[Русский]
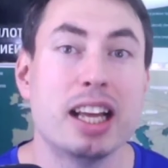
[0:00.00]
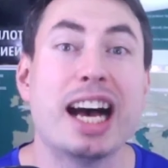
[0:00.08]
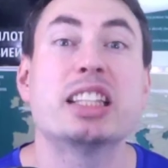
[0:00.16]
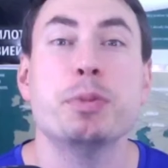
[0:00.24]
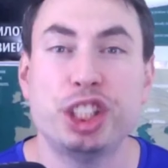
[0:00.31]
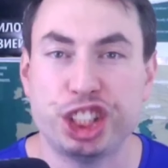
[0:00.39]

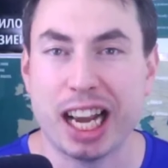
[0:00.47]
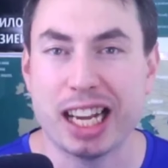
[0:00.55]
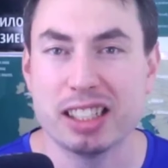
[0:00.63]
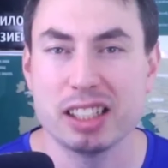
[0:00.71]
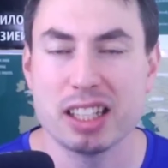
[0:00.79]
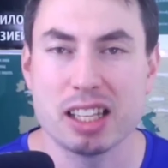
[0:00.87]

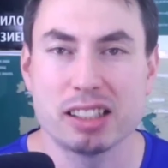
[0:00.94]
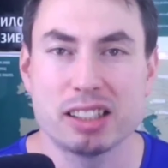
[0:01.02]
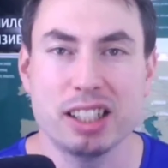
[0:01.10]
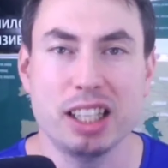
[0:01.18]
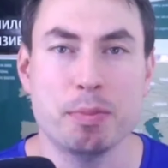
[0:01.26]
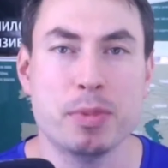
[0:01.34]
Отмечайте
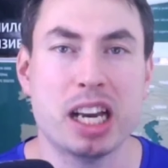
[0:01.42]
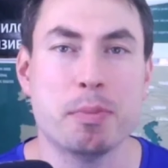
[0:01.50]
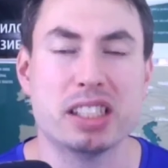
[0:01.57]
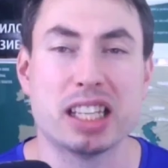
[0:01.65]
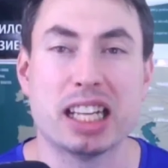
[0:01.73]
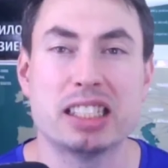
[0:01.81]
нас, и мы
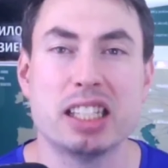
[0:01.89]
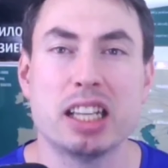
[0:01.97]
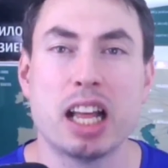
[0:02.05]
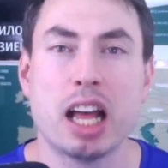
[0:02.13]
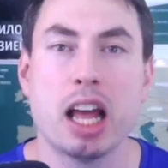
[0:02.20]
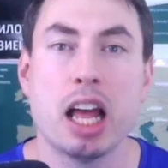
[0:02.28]

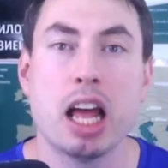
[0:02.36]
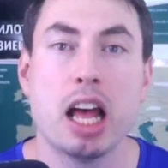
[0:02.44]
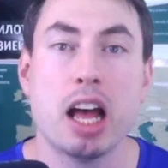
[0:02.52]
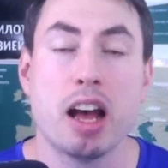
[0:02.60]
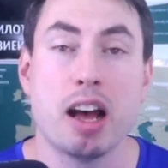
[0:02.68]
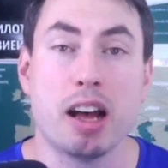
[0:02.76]
обязательно
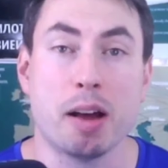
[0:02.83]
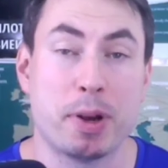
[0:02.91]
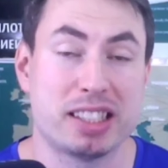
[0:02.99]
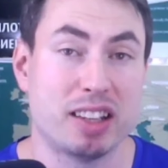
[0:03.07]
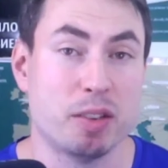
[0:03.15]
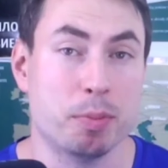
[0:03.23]
а,
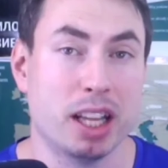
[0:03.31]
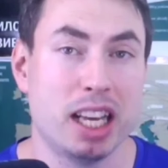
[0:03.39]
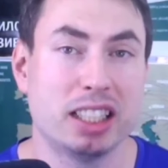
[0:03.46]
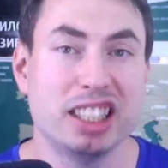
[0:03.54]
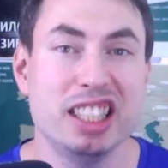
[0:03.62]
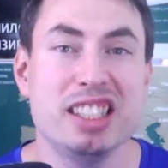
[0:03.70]
поставим
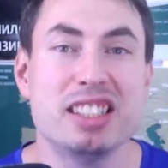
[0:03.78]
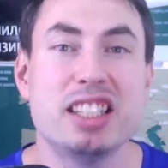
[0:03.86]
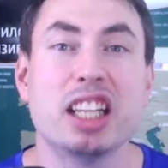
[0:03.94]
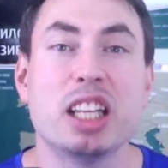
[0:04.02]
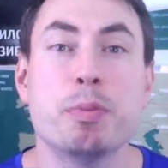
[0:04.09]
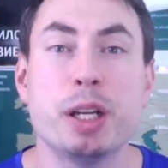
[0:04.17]
лайк или
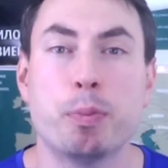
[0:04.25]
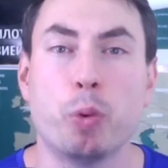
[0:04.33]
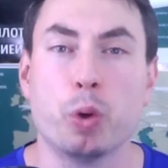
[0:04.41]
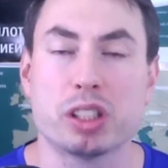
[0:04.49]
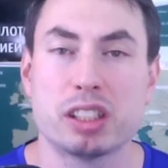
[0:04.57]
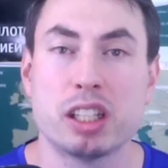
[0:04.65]
сделаем
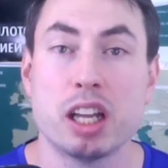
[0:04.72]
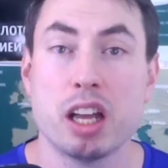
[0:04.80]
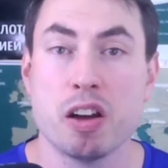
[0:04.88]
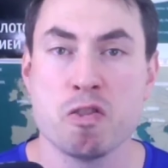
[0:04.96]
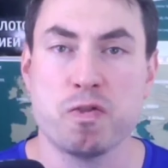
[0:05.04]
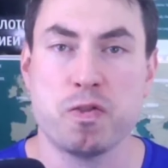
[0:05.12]
репост
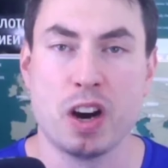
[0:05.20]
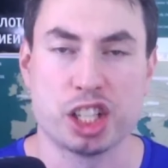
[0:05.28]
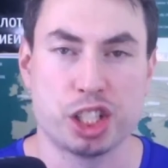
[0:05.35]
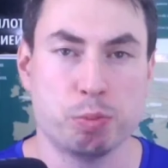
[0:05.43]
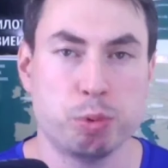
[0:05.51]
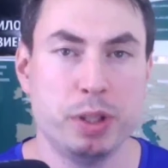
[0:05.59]

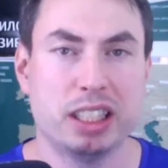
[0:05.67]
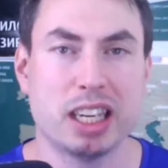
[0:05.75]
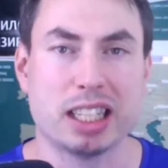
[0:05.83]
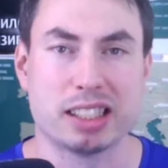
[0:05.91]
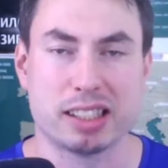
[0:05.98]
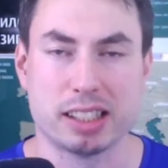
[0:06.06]
вашей
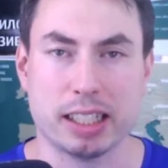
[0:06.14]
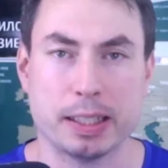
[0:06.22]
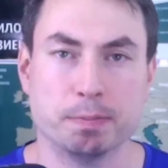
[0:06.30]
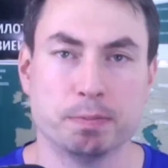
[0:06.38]
публикации.